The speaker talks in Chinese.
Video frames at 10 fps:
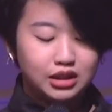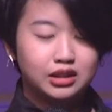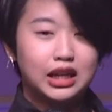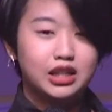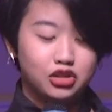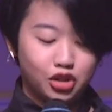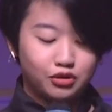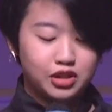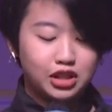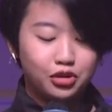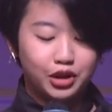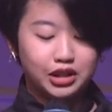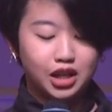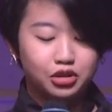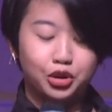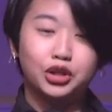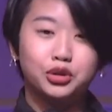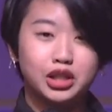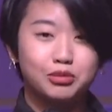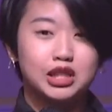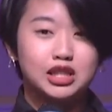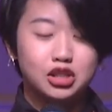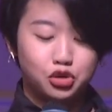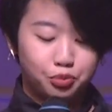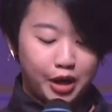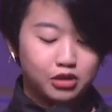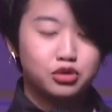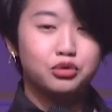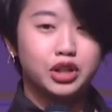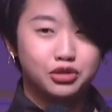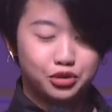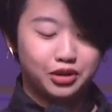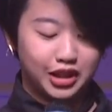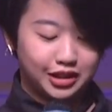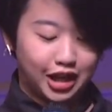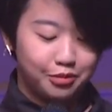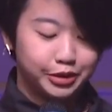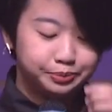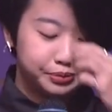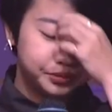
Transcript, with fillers: 让他也重新回到团队里面，继续帮助跟训练他们。